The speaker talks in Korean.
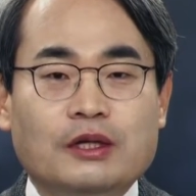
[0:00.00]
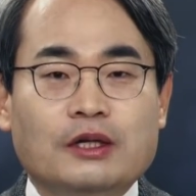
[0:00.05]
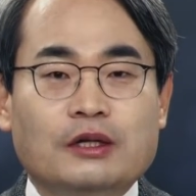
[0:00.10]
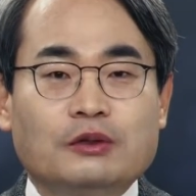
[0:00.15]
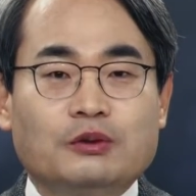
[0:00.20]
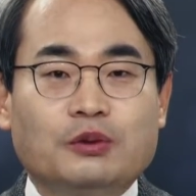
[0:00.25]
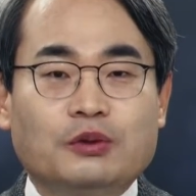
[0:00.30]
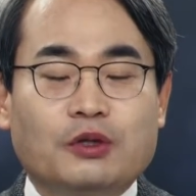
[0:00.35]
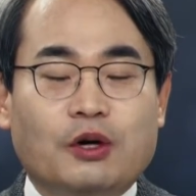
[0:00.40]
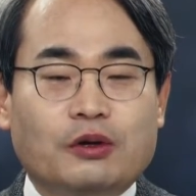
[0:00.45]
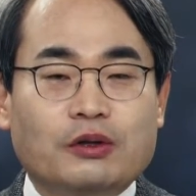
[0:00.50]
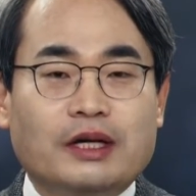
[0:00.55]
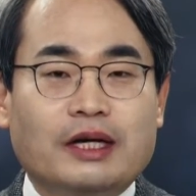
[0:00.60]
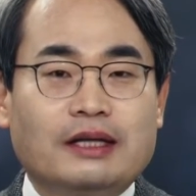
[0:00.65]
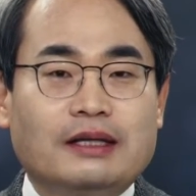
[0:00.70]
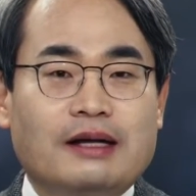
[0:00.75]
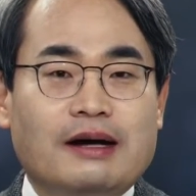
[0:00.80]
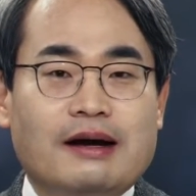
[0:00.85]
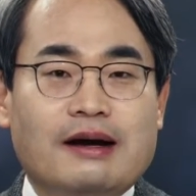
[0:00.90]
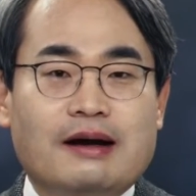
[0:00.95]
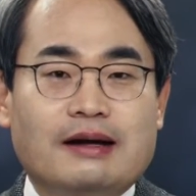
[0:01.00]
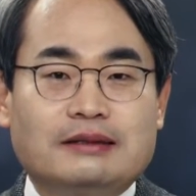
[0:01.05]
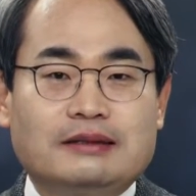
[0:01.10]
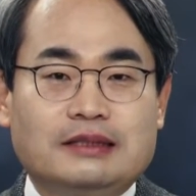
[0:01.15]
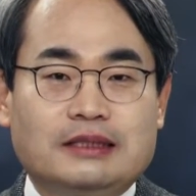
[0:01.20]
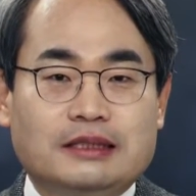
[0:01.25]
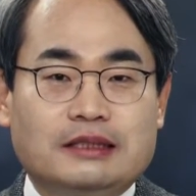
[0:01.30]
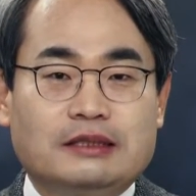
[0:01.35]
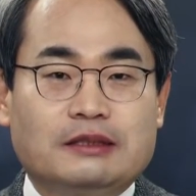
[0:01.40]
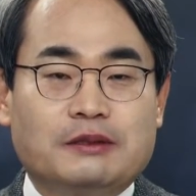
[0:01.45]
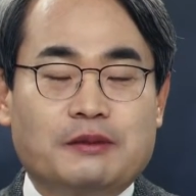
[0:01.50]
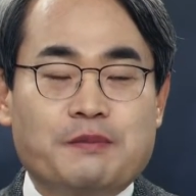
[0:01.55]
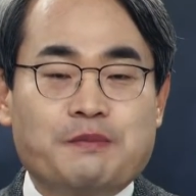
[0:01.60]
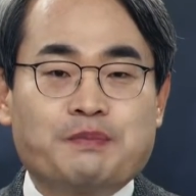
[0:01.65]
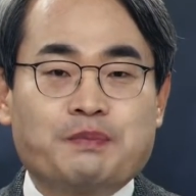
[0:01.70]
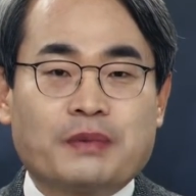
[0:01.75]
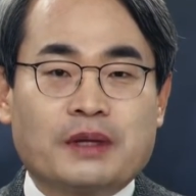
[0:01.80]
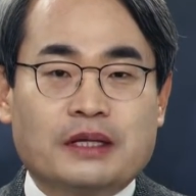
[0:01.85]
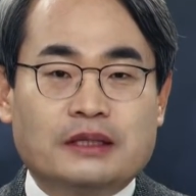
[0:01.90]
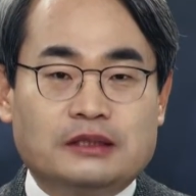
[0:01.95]
또 여기에다가 지금
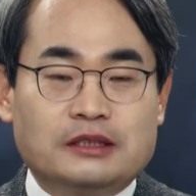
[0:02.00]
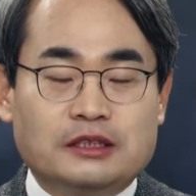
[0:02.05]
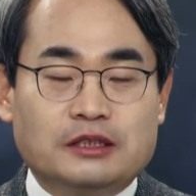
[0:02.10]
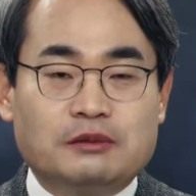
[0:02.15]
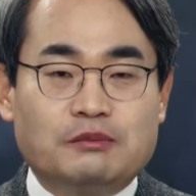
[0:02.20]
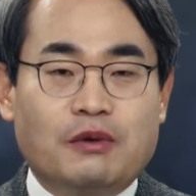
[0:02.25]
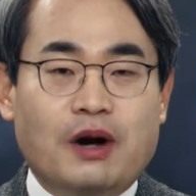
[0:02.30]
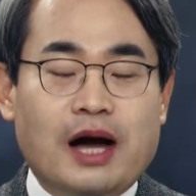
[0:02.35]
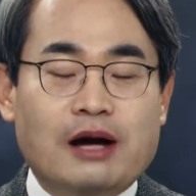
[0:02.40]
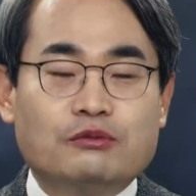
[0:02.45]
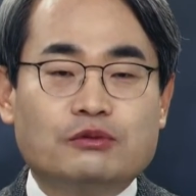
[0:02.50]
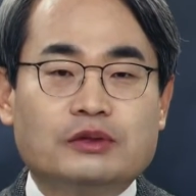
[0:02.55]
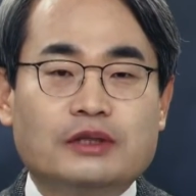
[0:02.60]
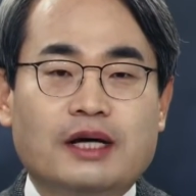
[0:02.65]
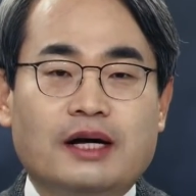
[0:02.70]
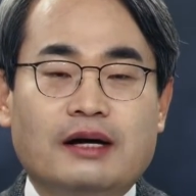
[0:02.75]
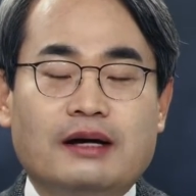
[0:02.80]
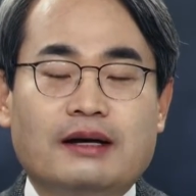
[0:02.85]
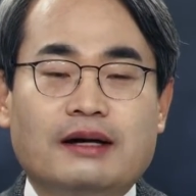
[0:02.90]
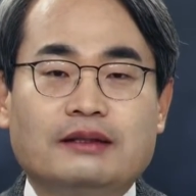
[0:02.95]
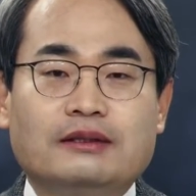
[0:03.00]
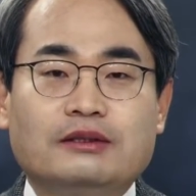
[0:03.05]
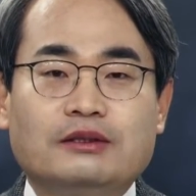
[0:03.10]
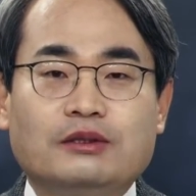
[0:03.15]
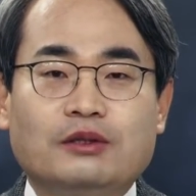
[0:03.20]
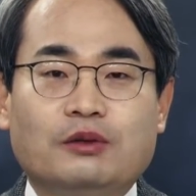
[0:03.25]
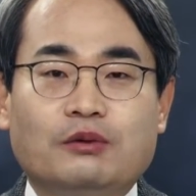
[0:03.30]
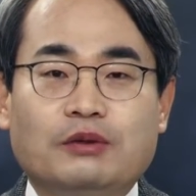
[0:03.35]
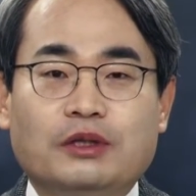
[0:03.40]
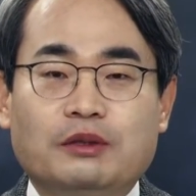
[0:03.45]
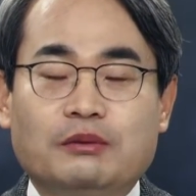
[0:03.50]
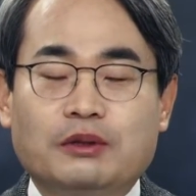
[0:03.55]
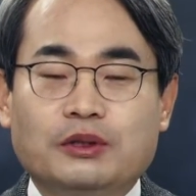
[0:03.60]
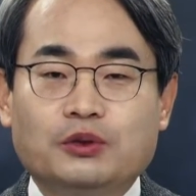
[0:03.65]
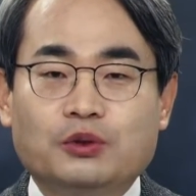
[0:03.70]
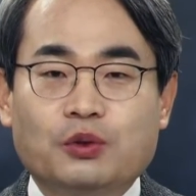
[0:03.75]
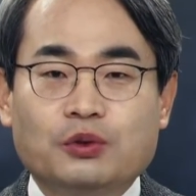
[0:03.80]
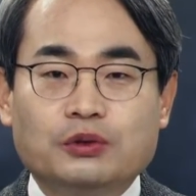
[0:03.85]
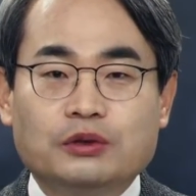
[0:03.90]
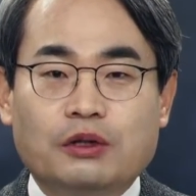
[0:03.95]
지금 뭐 한국당 같은 경우는 이번에
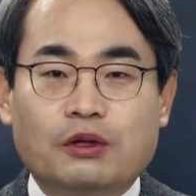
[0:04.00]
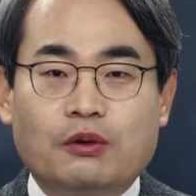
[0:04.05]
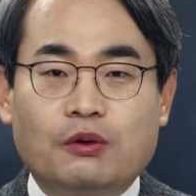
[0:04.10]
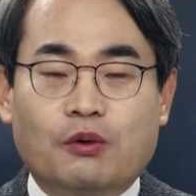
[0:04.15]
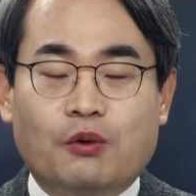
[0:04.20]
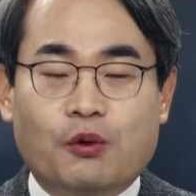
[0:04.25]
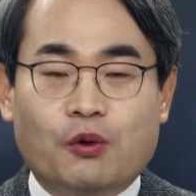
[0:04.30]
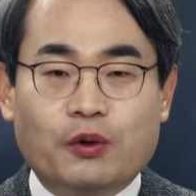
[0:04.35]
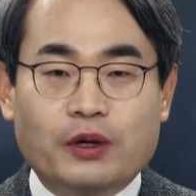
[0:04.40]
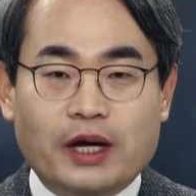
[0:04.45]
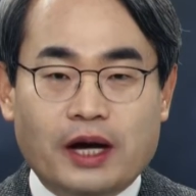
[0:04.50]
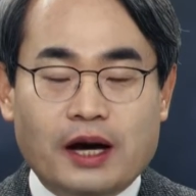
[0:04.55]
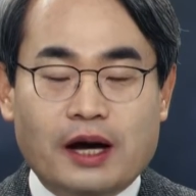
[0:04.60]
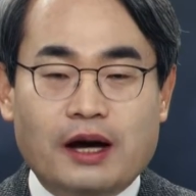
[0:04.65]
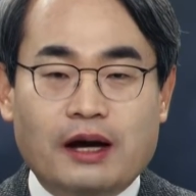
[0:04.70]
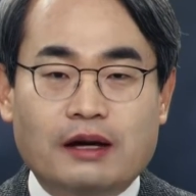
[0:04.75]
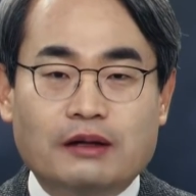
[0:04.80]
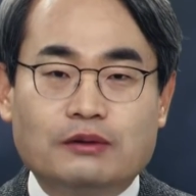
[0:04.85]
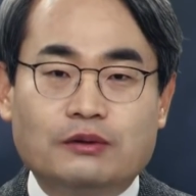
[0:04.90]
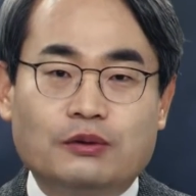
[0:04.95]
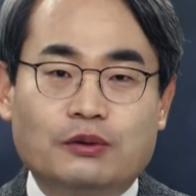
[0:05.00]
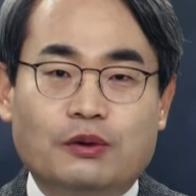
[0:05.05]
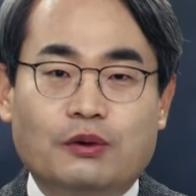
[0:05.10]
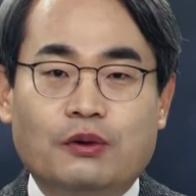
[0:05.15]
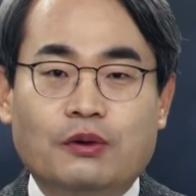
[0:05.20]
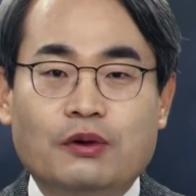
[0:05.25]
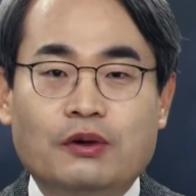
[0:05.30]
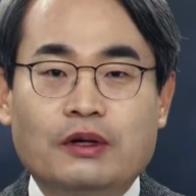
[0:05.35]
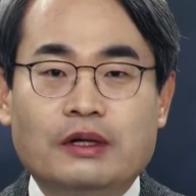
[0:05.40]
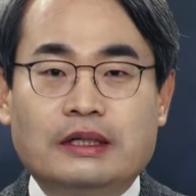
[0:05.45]
총선 공약으로